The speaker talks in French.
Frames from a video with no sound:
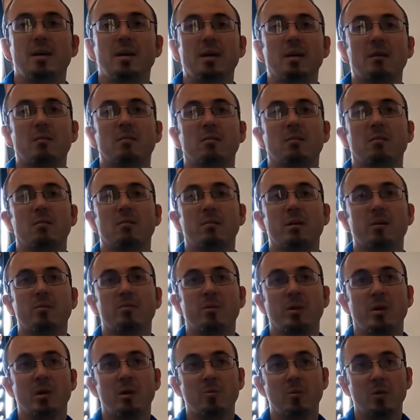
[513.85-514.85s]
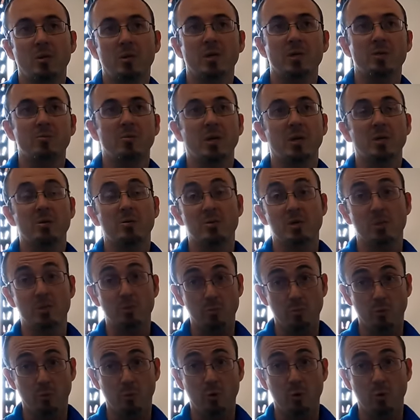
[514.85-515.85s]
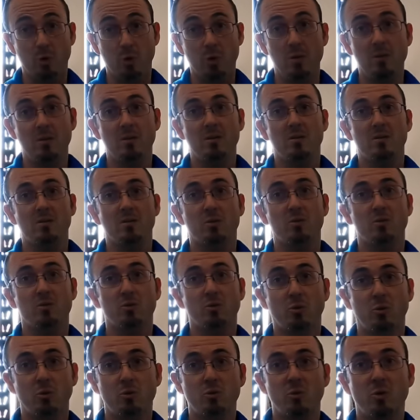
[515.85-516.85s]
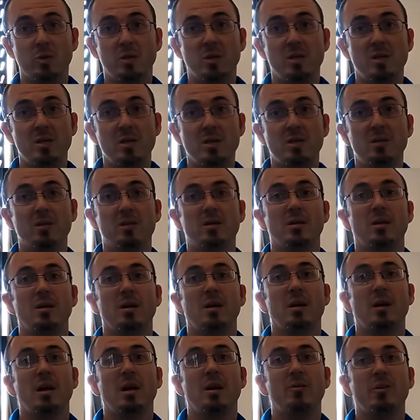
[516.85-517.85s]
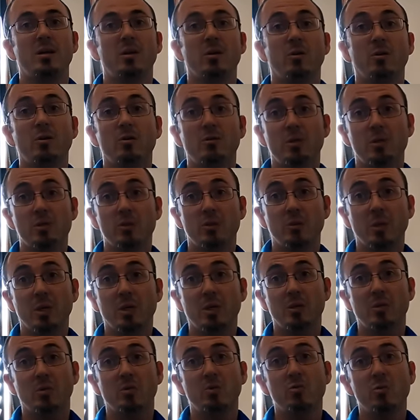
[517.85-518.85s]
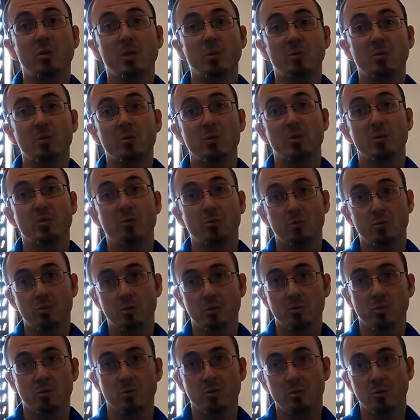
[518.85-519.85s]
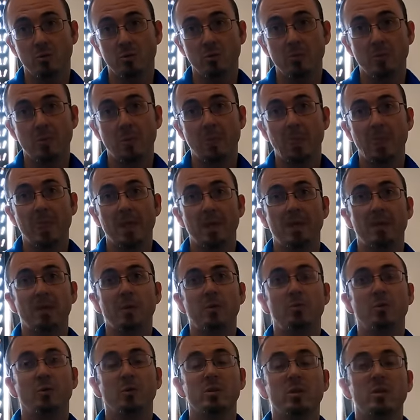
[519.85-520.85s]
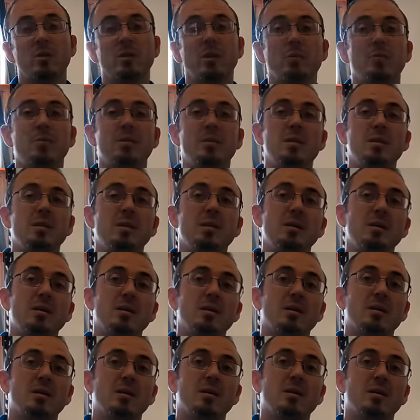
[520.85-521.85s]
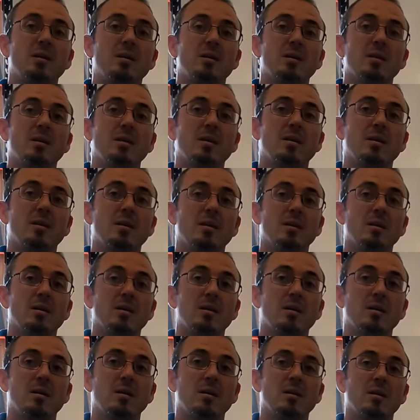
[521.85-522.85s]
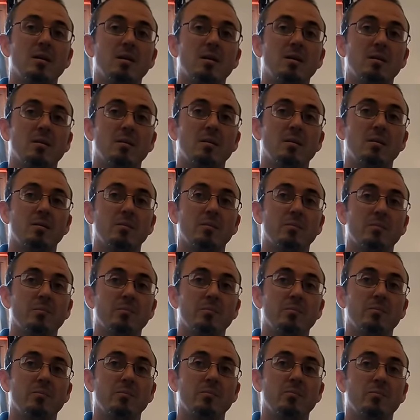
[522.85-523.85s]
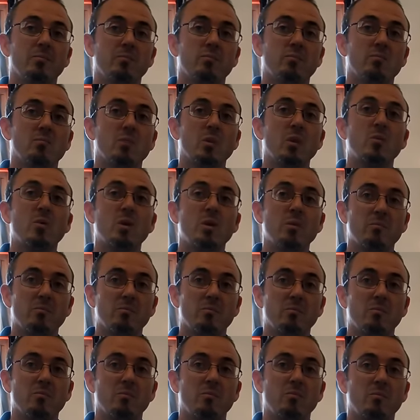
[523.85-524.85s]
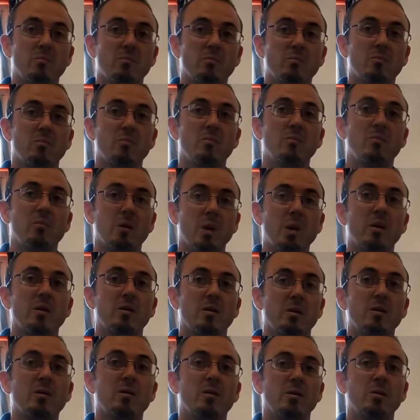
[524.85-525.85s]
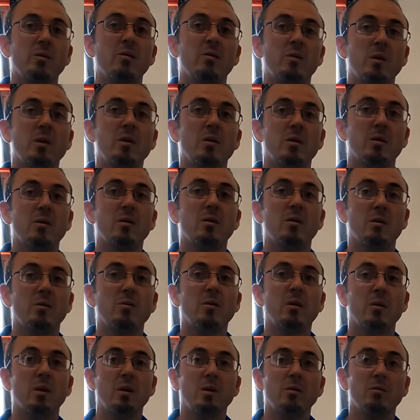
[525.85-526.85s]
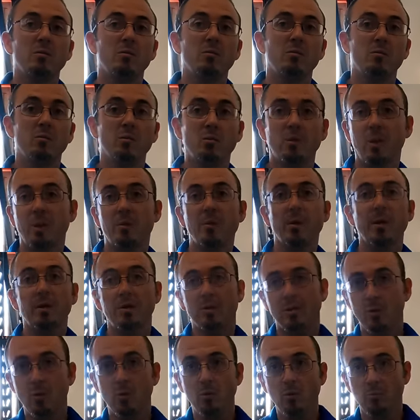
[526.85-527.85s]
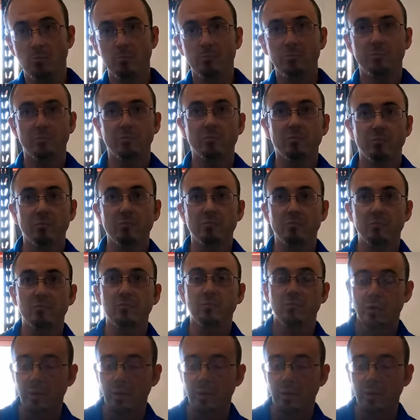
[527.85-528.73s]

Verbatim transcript: Et donc on va faire un plan d'expérience la semaine prochaine sur une Model X avec des relevés de géométrie dans toutes les positions de suspension pour déterminer... juste une question, tu dis qu'il y a 5 niveaux, mais c'est l'utilisateur qui choisit oui. ou c'est... Ouais, tu peux le choisir directement de la voiture Ok, je de connaissais très bas, pas. Très haut. D'accord.